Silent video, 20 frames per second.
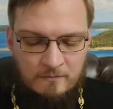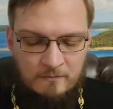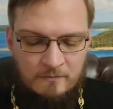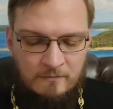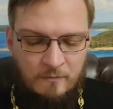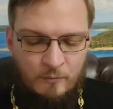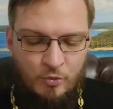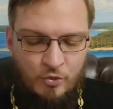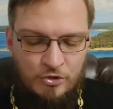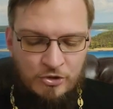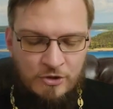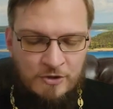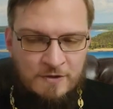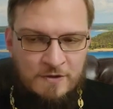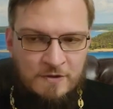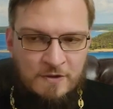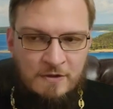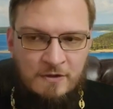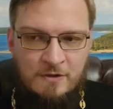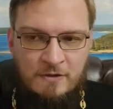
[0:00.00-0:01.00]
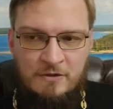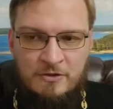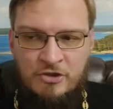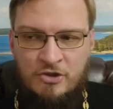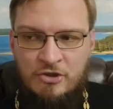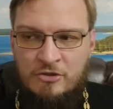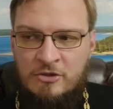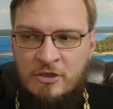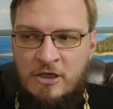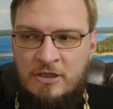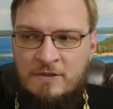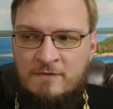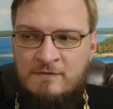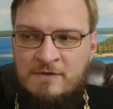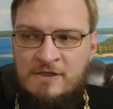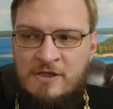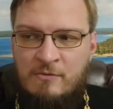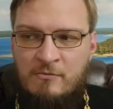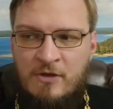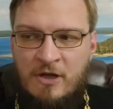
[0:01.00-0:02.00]
Можете читать
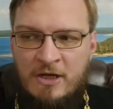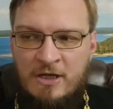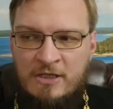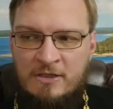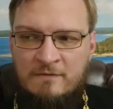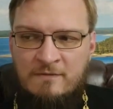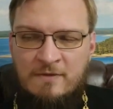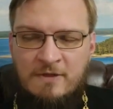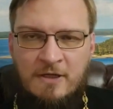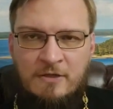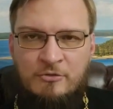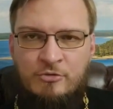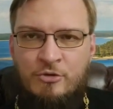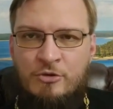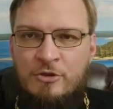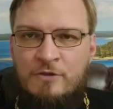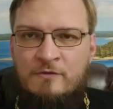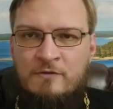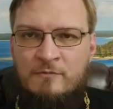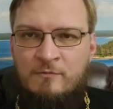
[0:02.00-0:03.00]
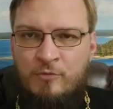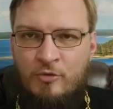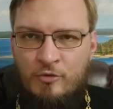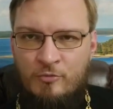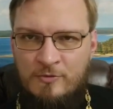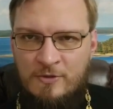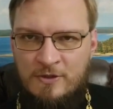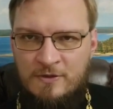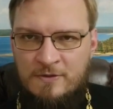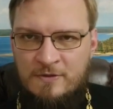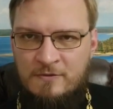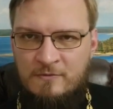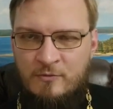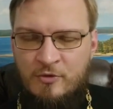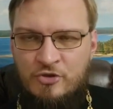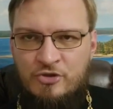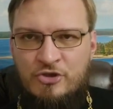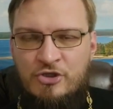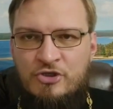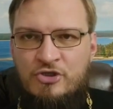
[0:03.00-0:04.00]
все молитвы, которые вы помните.
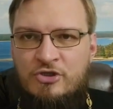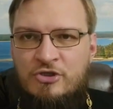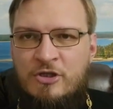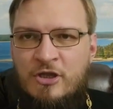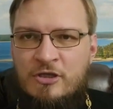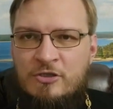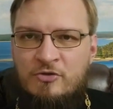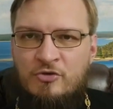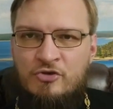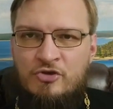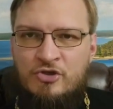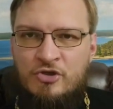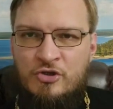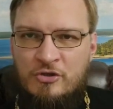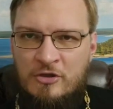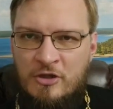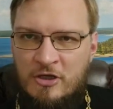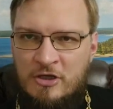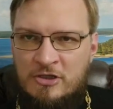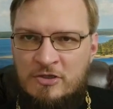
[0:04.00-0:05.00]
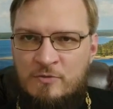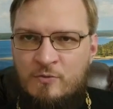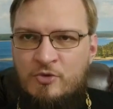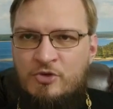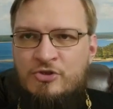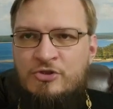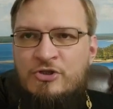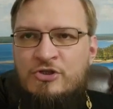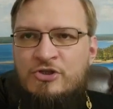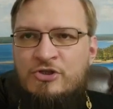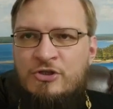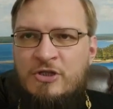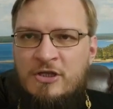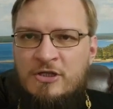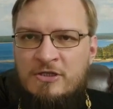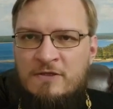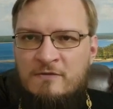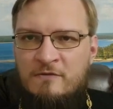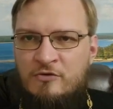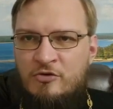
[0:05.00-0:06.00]
Можете читать «Отче наш», можете
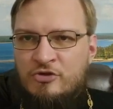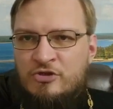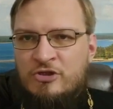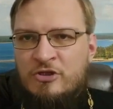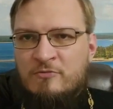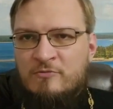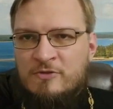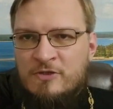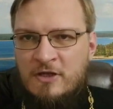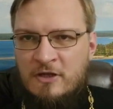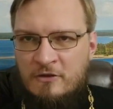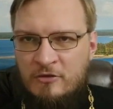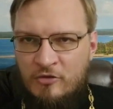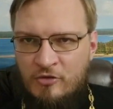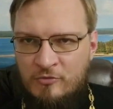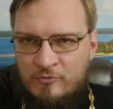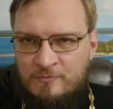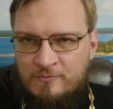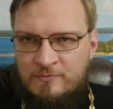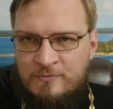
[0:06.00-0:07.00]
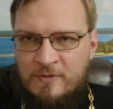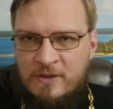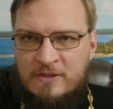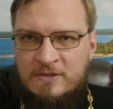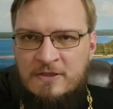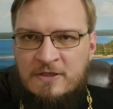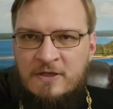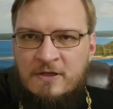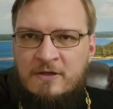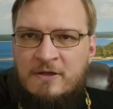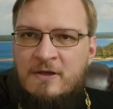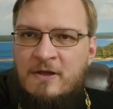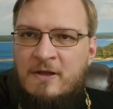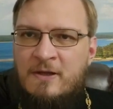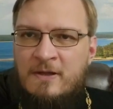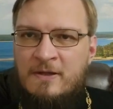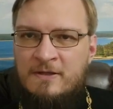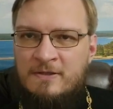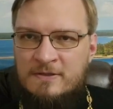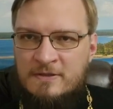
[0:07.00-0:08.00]
читать 90-й псалом, если
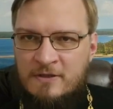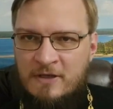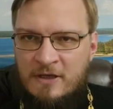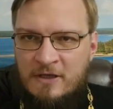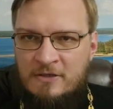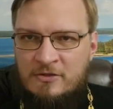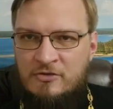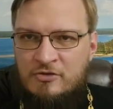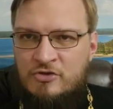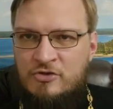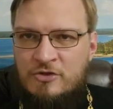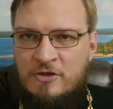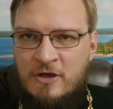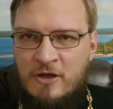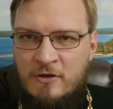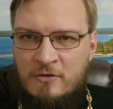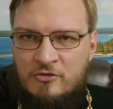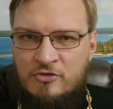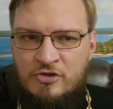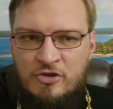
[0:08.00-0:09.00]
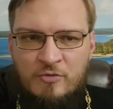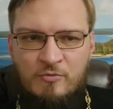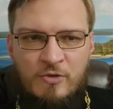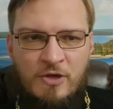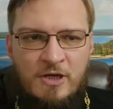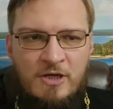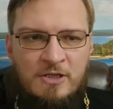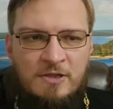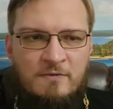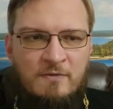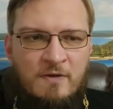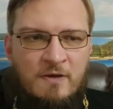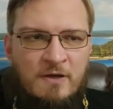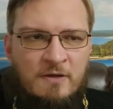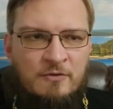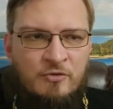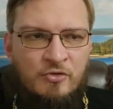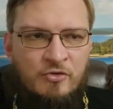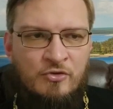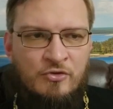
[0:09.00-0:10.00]
знаете, очень хорошая молитва.
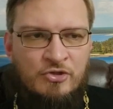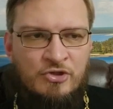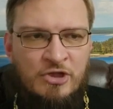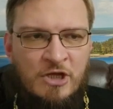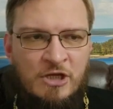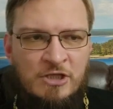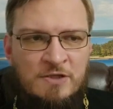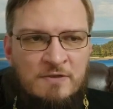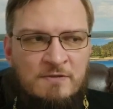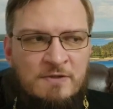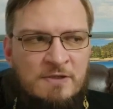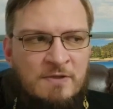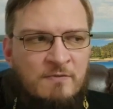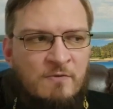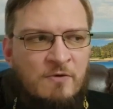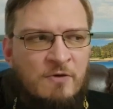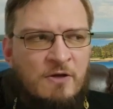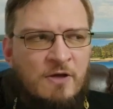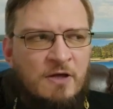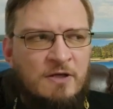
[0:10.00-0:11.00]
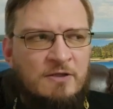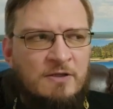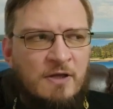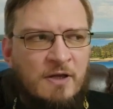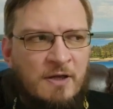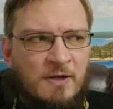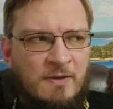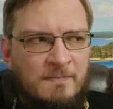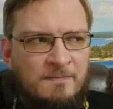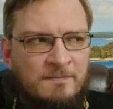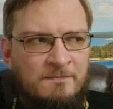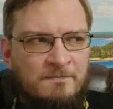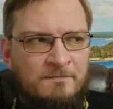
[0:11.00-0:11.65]
Но чаще всего, когда